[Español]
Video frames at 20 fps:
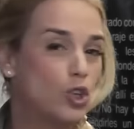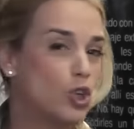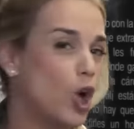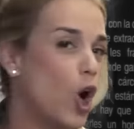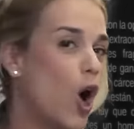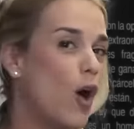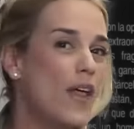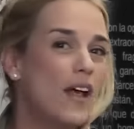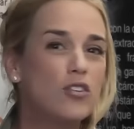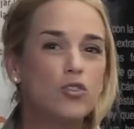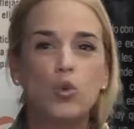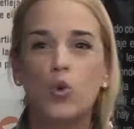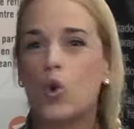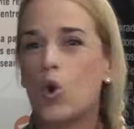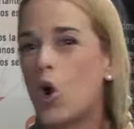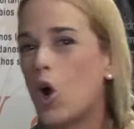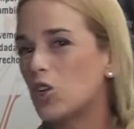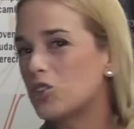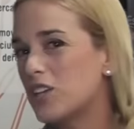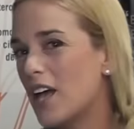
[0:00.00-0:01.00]
todas sus
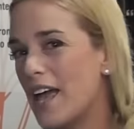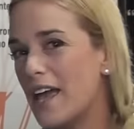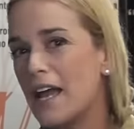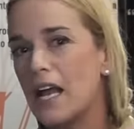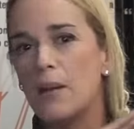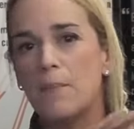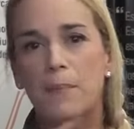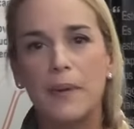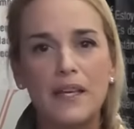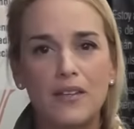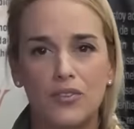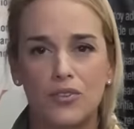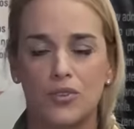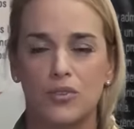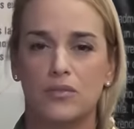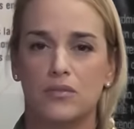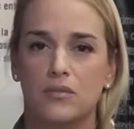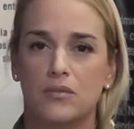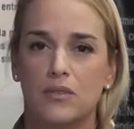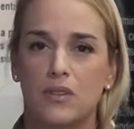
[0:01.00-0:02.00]
cosas en el
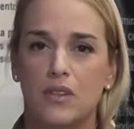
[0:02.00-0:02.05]
piso,